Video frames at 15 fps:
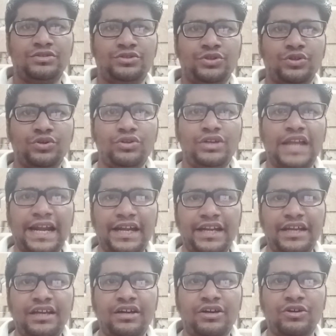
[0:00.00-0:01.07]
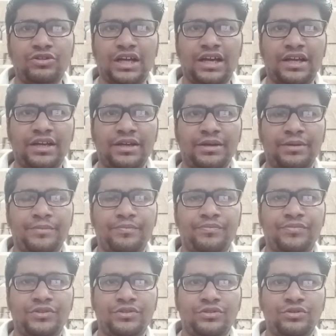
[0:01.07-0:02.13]
जो लाइटिंग होता है
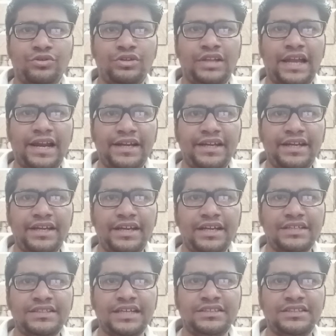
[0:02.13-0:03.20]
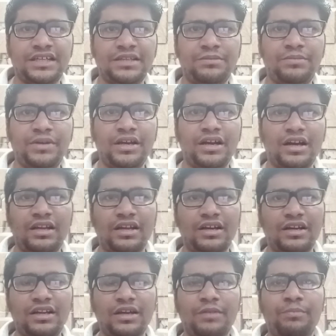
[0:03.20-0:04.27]
तो लाइटिंग के साथ साथ में
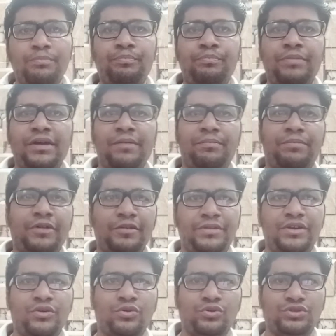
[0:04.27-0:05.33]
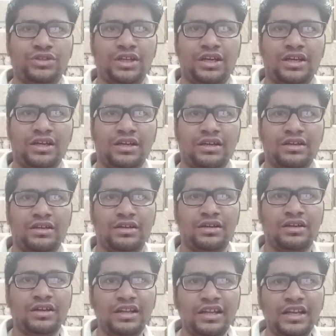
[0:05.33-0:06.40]
अलग अलग पेपर भी होते हैं
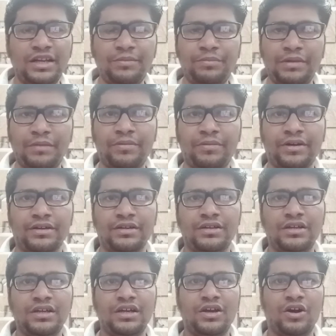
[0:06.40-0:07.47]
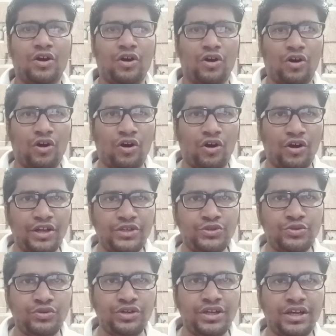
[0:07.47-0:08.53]
कलरिंग पेपर ऑरेंज
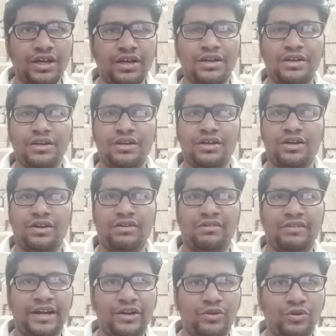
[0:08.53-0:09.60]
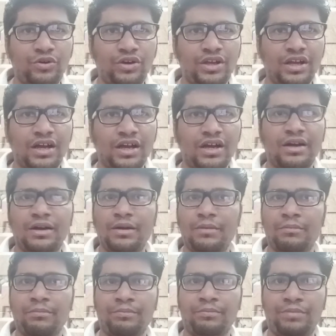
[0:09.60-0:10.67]
हो गया रेड हो गया
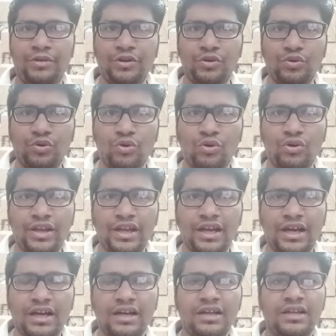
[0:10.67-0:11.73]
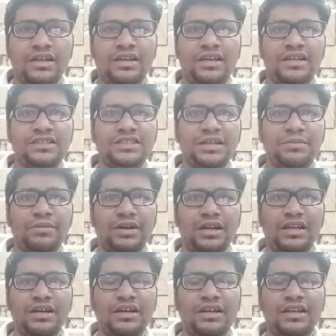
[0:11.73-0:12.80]
ब्लू हो गया ये सब
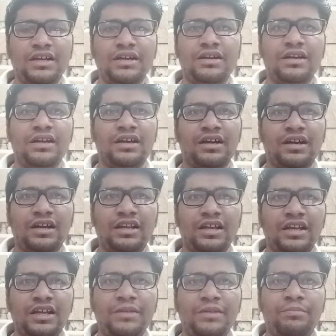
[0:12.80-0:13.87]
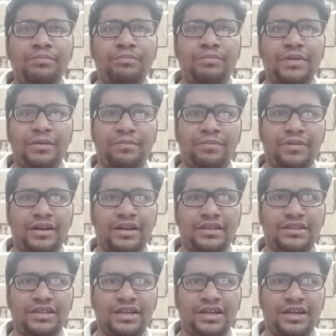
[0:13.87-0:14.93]
अलग अलग कलरिंग पेपर
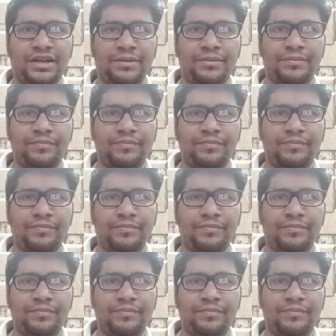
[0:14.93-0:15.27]
रहते हैं